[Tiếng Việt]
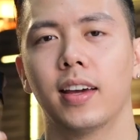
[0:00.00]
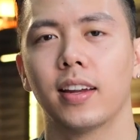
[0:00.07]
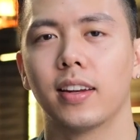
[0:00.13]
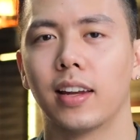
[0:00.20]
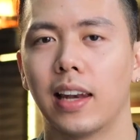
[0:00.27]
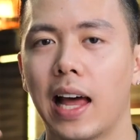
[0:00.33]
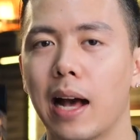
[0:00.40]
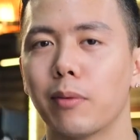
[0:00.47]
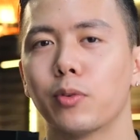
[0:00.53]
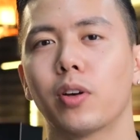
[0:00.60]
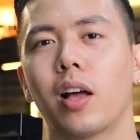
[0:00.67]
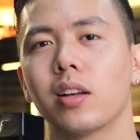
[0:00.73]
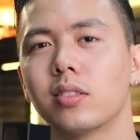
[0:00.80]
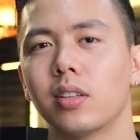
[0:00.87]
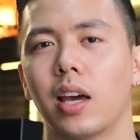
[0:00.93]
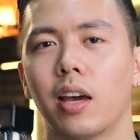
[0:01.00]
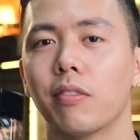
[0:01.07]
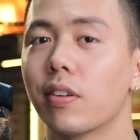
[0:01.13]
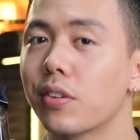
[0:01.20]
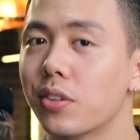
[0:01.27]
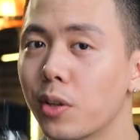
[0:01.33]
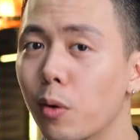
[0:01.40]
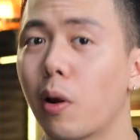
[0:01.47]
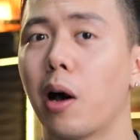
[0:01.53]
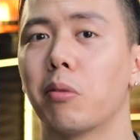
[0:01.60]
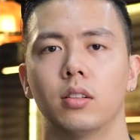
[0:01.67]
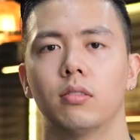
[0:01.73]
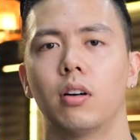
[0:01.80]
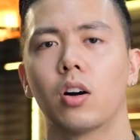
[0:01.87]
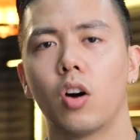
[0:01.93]
để làm cho các chị em phải siêu lòng.
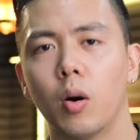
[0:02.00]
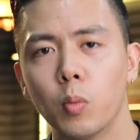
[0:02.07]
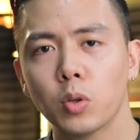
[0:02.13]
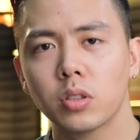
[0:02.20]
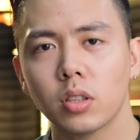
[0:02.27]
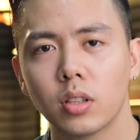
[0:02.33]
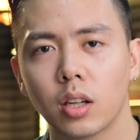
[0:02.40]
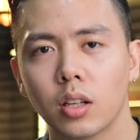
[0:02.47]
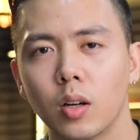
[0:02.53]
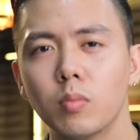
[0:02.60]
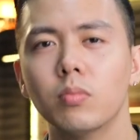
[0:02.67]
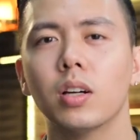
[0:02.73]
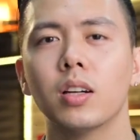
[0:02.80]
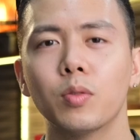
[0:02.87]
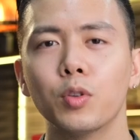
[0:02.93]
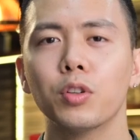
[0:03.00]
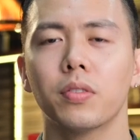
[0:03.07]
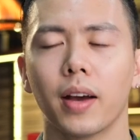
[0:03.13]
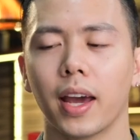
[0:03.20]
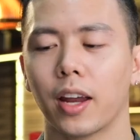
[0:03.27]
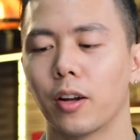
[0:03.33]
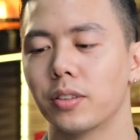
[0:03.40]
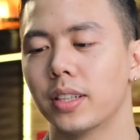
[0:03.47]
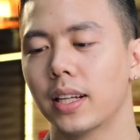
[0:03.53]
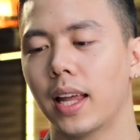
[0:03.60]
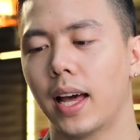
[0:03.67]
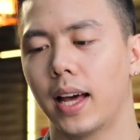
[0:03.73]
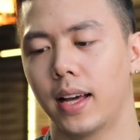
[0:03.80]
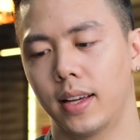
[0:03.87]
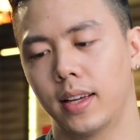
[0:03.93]
Và có một sự thật không mấy vui vẻ, đó chính
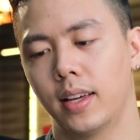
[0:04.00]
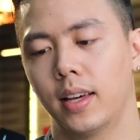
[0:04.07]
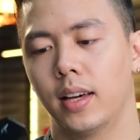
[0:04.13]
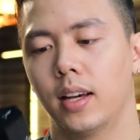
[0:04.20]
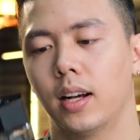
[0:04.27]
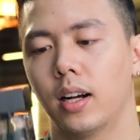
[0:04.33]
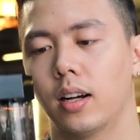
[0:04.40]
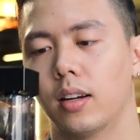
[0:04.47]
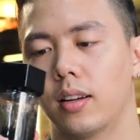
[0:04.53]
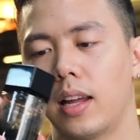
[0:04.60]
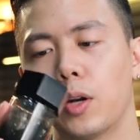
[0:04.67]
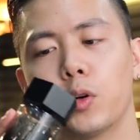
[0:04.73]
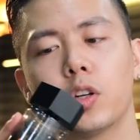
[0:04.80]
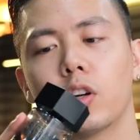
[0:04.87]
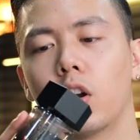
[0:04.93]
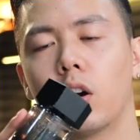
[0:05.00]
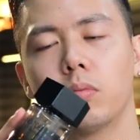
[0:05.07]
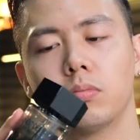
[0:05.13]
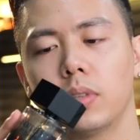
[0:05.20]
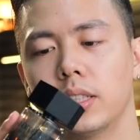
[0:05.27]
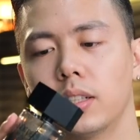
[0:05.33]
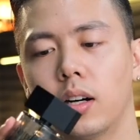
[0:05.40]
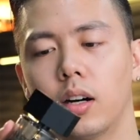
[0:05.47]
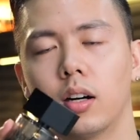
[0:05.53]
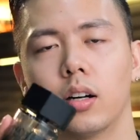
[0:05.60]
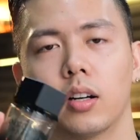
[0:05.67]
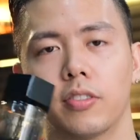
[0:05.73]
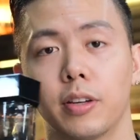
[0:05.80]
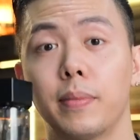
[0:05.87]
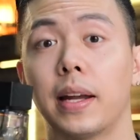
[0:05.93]
là La Nuit de l'Homme bây giờ
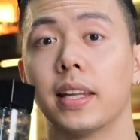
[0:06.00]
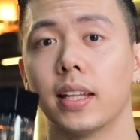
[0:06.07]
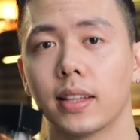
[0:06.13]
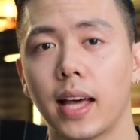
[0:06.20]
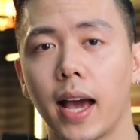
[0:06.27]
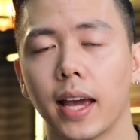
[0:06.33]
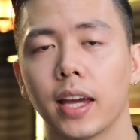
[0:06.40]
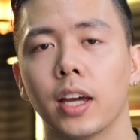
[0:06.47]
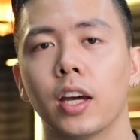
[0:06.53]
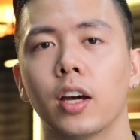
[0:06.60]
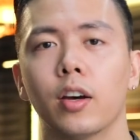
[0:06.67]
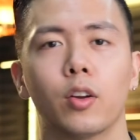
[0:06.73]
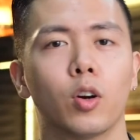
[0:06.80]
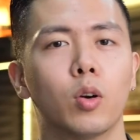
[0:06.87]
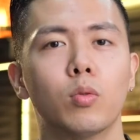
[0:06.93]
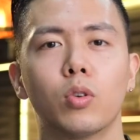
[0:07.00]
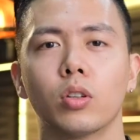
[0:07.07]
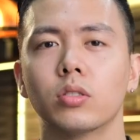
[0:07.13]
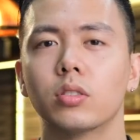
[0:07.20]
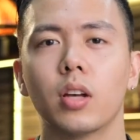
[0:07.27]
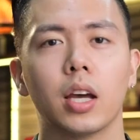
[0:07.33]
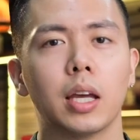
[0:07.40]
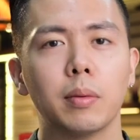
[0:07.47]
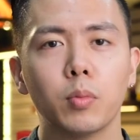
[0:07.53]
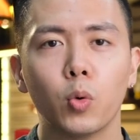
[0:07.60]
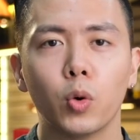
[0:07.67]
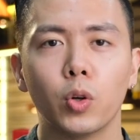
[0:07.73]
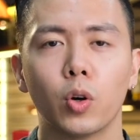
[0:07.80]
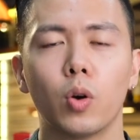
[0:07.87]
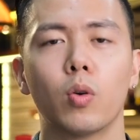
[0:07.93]
phiên bản hiện tại nó không còn dày
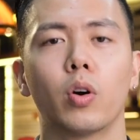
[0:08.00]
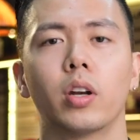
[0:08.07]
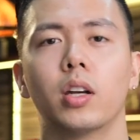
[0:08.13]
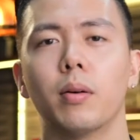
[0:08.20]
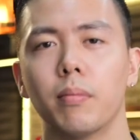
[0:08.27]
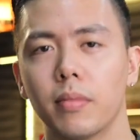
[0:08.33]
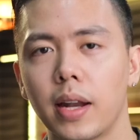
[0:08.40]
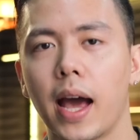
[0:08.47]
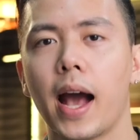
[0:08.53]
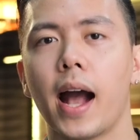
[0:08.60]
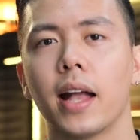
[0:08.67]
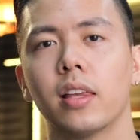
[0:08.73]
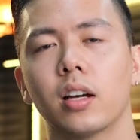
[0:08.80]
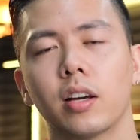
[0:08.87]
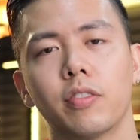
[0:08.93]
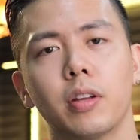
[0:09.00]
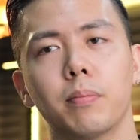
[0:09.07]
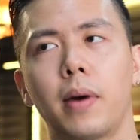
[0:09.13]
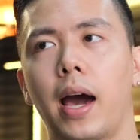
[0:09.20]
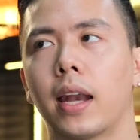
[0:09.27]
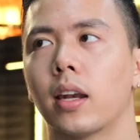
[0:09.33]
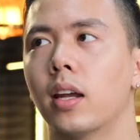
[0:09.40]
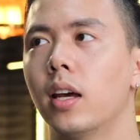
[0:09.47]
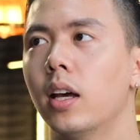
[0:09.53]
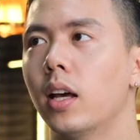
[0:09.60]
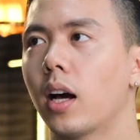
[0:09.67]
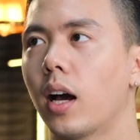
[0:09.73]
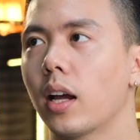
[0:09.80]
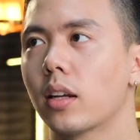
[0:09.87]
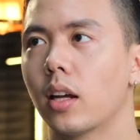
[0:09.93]
mùi, nó không còn đậm đà những cái phiên bản
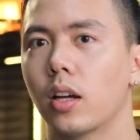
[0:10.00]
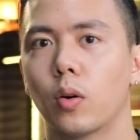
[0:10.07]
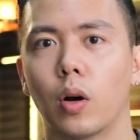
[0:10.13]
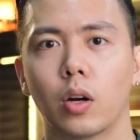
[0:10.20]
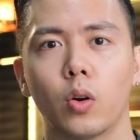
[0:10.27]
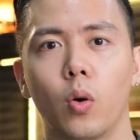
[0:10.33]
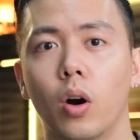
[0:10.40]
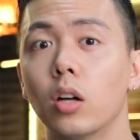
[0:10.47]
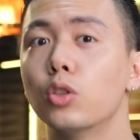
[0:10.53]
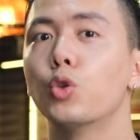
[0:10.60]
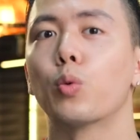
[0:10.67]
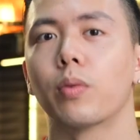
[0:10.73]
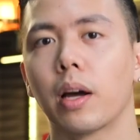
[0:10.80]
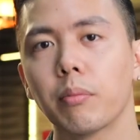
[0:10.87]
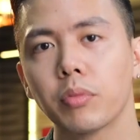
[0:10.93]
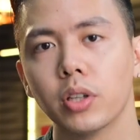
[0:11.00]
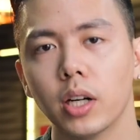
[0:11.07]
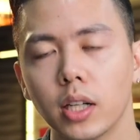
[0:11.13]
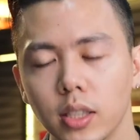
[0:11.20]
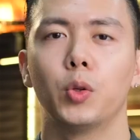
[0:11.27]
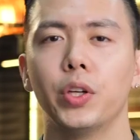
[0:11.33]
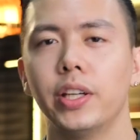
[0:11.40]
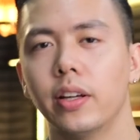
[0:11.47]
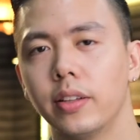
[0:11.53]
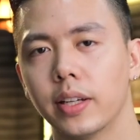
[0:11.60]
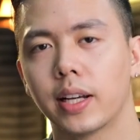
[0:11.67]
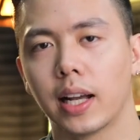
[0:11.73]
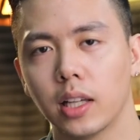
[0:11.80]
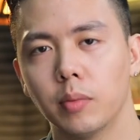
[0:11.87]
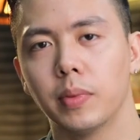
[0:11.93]
cách đây khoảng độ hơn chục năm nữa. Tuy nhiên thì
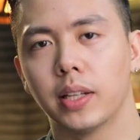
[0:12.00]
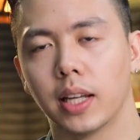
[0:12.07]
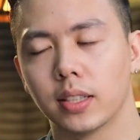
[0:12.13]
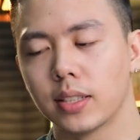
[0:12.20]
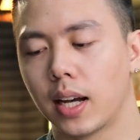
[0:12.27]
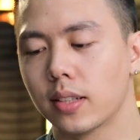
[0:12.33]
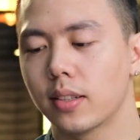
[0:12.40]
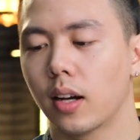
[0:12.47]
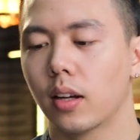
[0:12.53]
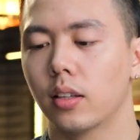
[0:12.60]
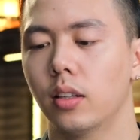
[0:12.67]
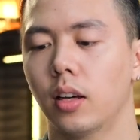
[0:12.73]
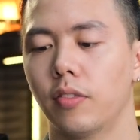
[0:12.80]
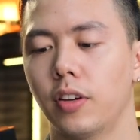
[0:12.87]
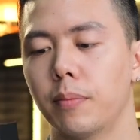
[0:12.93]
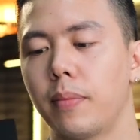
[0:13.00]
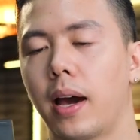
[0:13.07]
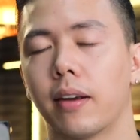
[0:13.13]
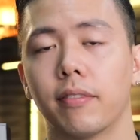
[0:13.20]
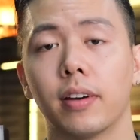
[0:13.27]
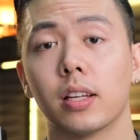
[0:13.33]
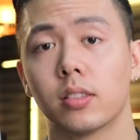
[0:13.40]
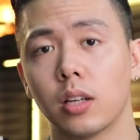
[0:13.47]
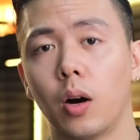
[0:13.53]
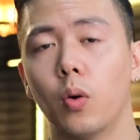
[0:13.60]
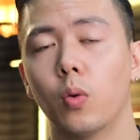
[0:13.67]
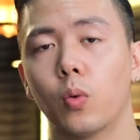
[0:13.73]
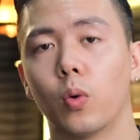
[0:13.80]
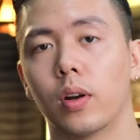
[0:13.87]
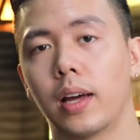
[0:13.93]
cá nhân mình đánh giá rằng những cái phiên bản về
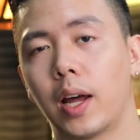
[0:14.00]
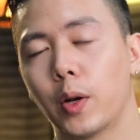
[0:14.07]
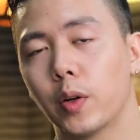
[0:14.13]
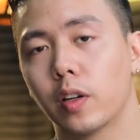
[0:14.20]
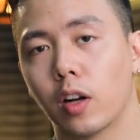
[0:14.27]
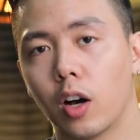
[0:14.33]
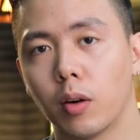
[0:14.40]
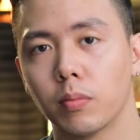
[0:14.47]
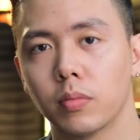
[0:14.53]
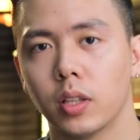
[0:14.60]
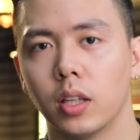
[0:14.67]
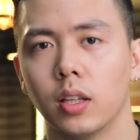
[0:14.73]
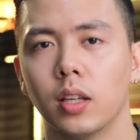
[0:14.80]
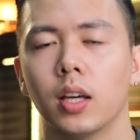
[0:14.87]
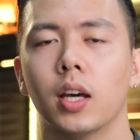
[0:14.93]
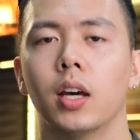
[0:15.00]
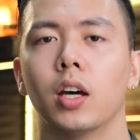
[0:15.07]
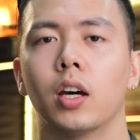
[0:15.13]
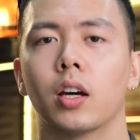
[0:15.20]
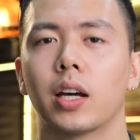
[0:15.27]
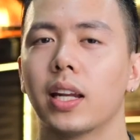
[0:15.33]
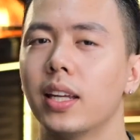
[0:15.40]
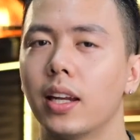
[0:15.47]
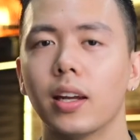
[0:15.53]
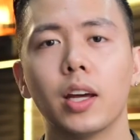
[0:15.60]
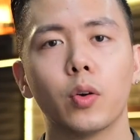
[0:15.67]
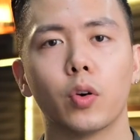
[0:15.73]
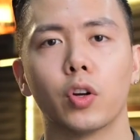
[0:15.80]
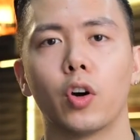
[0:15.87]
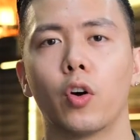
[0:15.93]
sau của La Nuit de l'Homme thì cái D N A
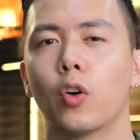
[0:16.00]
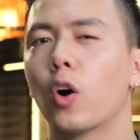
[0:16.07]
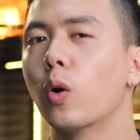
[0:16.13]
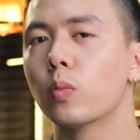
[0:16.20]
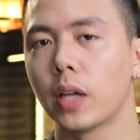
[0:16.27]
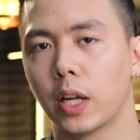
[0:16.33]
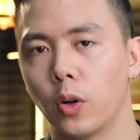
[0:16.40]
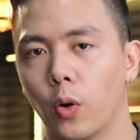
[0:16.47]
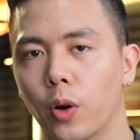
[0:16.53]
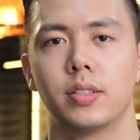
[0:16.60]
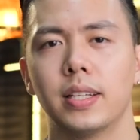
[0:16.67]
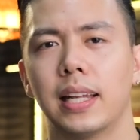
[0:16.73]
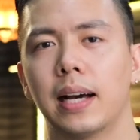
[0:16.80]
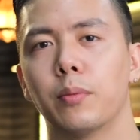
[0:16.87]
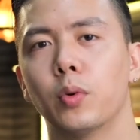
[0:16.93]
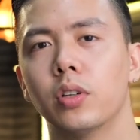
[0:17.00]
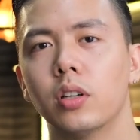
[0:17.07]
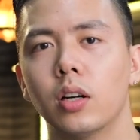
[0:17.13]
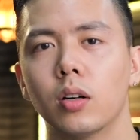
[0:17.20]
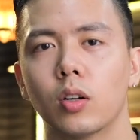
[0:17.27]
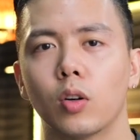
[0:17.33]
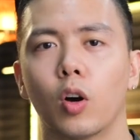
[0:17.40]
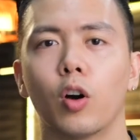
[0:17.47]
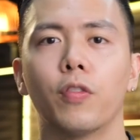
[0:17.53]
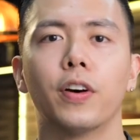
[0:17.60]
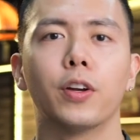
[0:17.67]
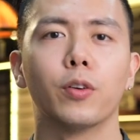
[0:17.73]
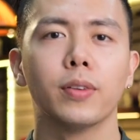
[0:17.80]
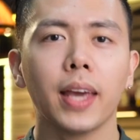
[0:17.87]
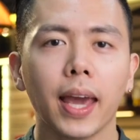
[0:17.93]
của nó nó không thay đổi, chỉ là mùi hương nó có
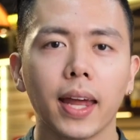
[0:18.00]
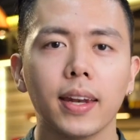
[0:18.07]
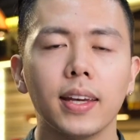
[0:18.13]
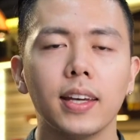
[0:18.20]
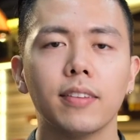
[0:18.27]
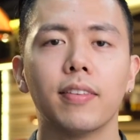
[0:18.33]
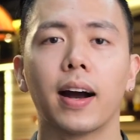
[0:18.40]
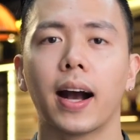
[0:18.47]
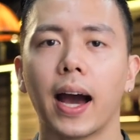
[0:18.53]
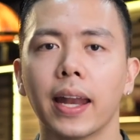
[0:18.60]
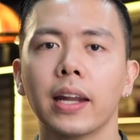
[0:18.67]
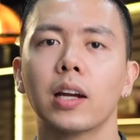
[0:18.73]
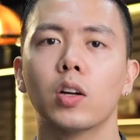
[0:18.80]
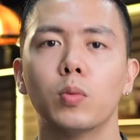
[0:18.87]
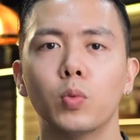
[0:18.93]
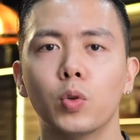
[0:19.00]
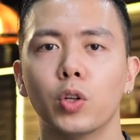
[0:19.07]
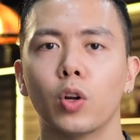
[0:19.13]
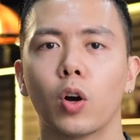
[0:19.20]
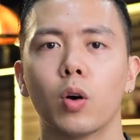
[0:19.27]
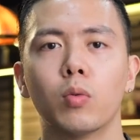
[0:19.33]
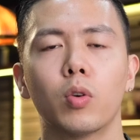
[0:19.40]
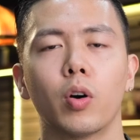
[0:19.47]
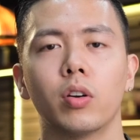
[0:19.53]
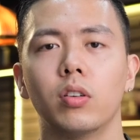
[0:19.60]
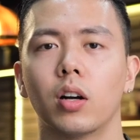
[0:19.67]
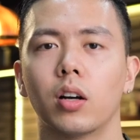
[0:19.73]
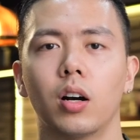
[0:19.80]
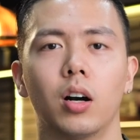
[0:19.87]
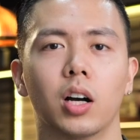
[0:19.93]
phần nó nhẹ đi và khả năng lưu mùi nó không còn
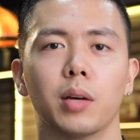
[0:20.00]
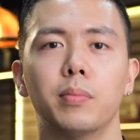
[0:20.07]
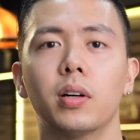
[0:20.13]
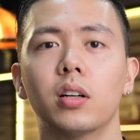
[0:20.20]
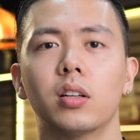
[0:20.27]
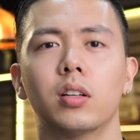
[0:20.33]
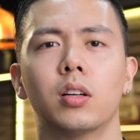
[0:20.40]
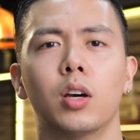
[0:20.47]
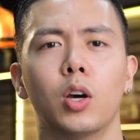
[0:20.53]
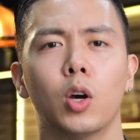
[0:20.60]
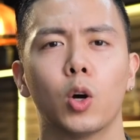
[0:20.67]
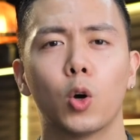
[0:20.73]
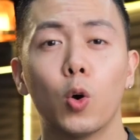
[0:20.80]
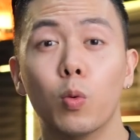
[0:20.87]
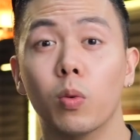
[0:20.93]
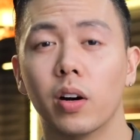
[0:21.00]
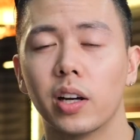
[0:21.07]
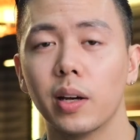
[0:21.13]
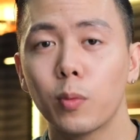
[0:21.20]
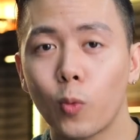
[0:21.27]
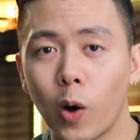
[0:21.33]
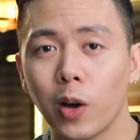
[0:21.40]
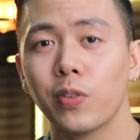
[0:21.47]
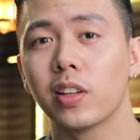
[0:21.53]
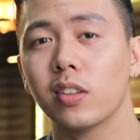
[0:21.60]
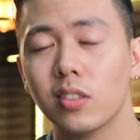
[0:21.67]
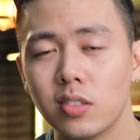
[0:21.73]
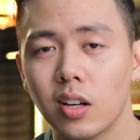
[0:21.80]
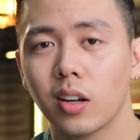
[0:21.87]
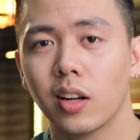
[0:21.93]
được ở cái mức khủng khiếp quái vật
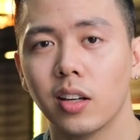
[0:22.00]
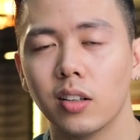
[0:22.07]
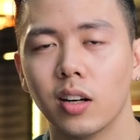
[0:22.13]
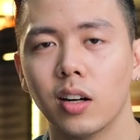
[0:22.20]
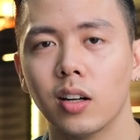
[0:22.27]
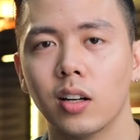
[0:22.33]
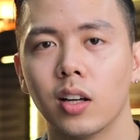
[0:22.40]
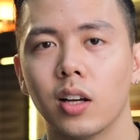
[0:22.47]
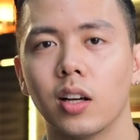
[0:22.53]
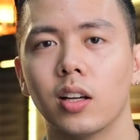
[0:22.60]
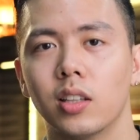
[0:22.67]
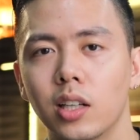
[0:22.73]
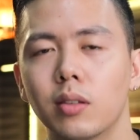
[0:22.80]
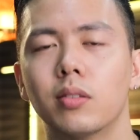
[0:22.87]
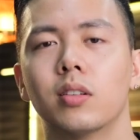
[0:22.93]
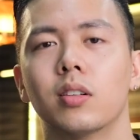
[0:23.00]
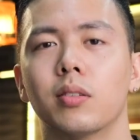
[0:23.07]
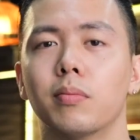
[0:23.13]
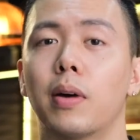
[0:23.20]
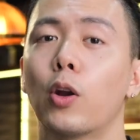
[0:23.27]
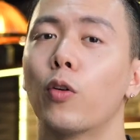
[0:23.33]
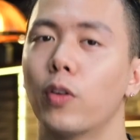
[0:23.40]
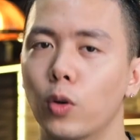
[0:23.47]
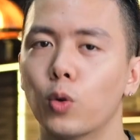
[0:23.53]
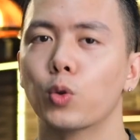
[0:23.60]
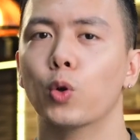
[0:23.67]
như trước đây nữa, nhưng mà nó vẫn đủ